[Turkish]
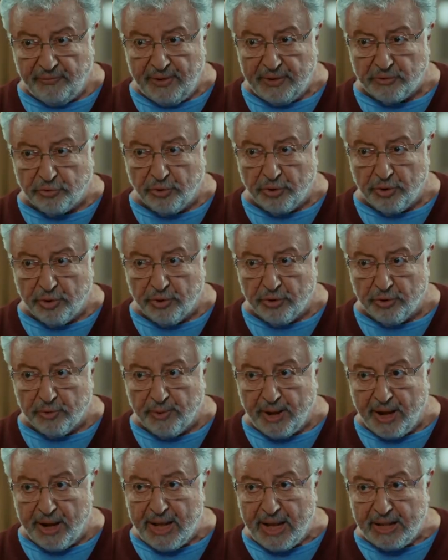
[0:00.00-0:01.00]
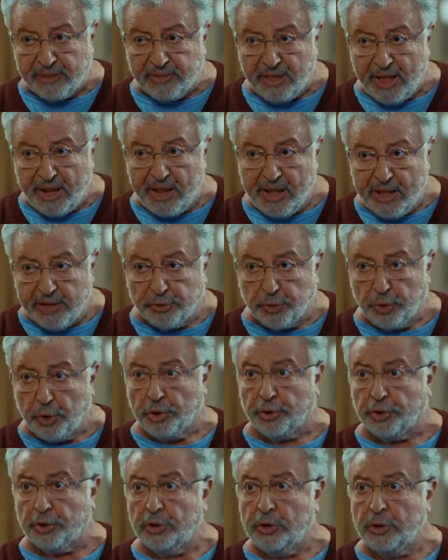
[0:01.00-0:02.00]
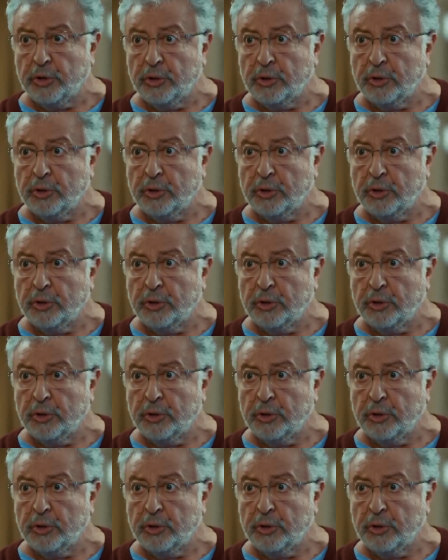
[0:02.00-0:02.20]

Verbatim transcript: defa soruyorum. Hayat nereye dur?